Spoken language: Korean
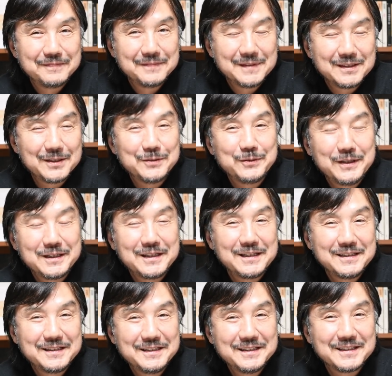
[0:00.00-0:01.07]
선수의
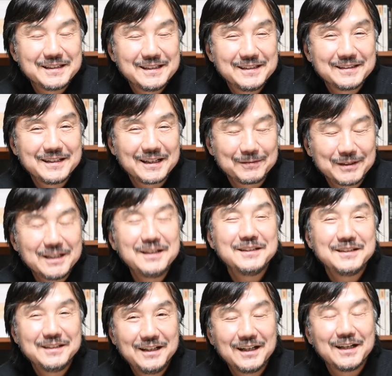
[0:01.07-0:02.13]
사진은 딱
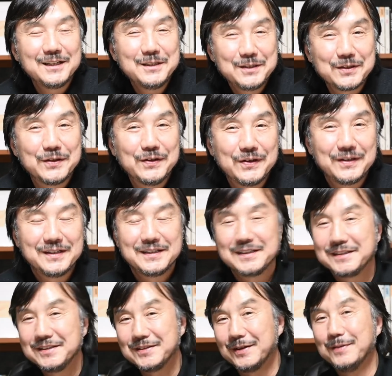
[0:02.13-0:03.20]
떨어지는 데가 있죠.
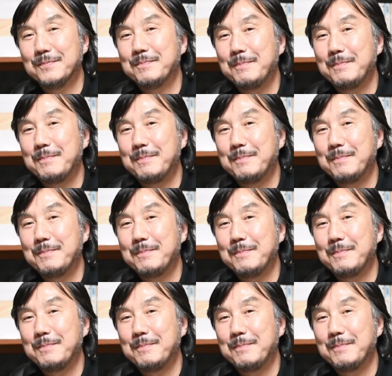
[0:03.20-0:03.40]
그죠?